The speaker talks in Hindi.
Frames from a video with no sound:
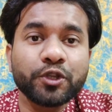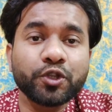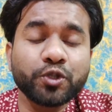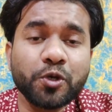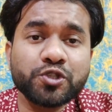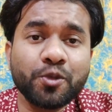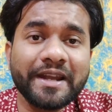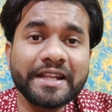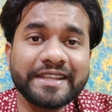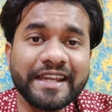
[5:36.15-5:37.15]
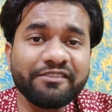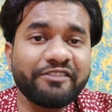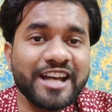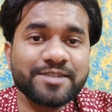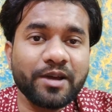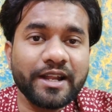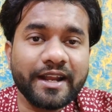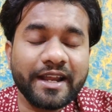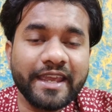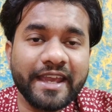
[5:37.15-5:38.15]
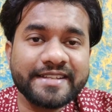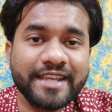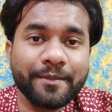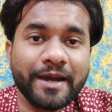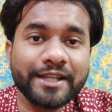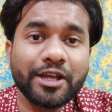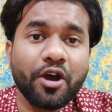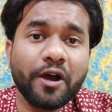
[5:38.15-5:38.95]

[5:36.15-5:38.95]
तो दोस्तों मैंने तीन फास्ट बॉलर रखे हैं इसके बाद